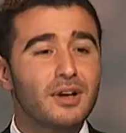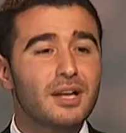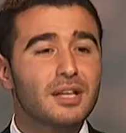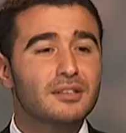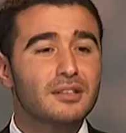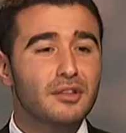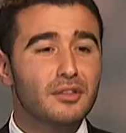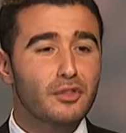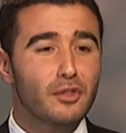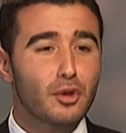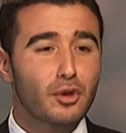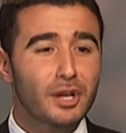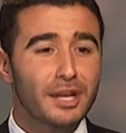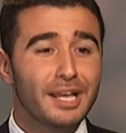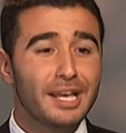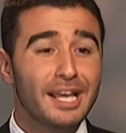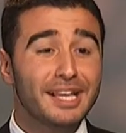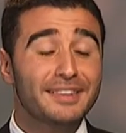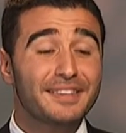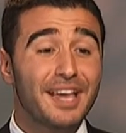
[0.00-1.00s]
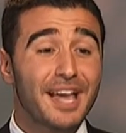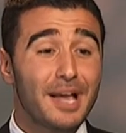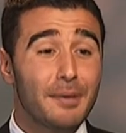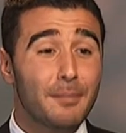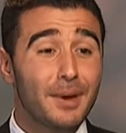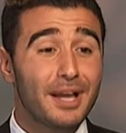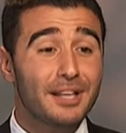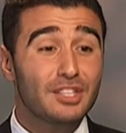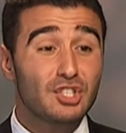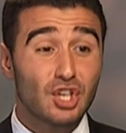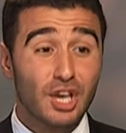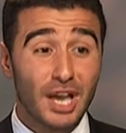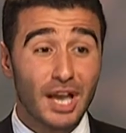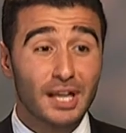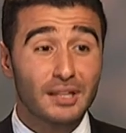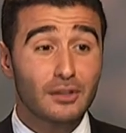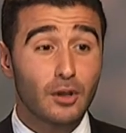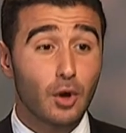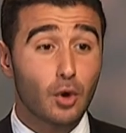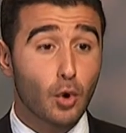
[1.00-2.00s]
تنظر إلى اتهامات
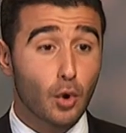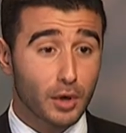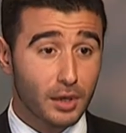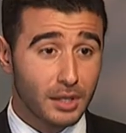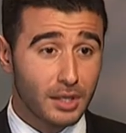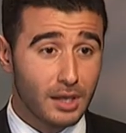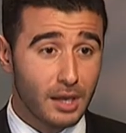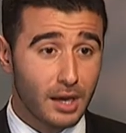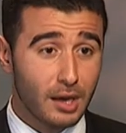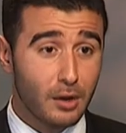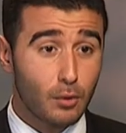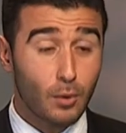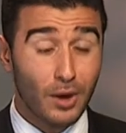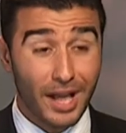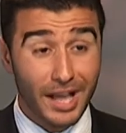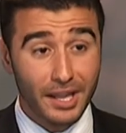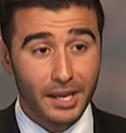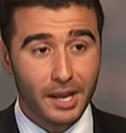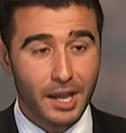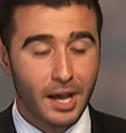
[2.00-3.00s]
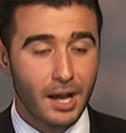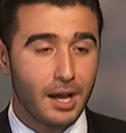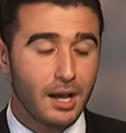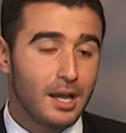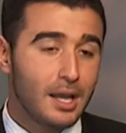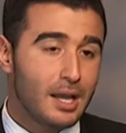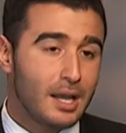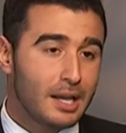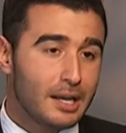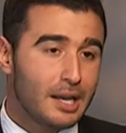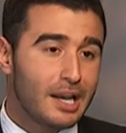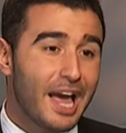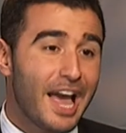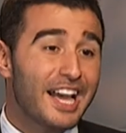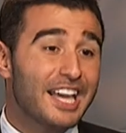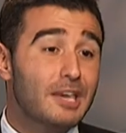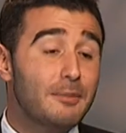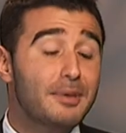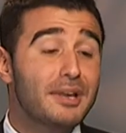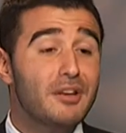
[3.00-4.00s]
جهات حقوقية وغيرها
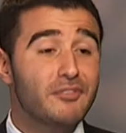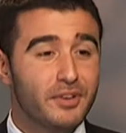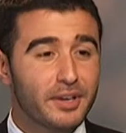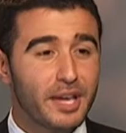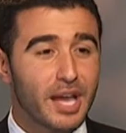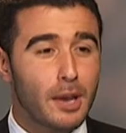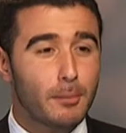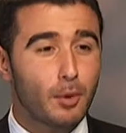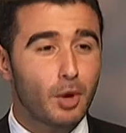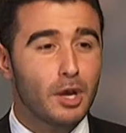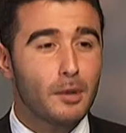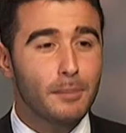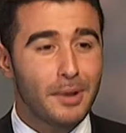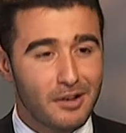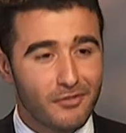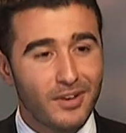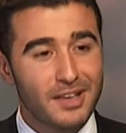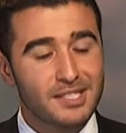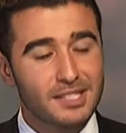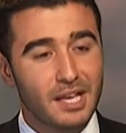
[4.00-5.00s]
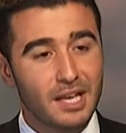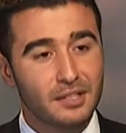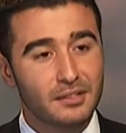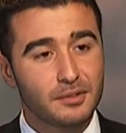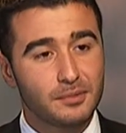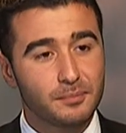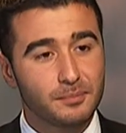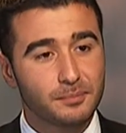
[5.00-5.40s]
للحاكمين في كابول بالفساد؟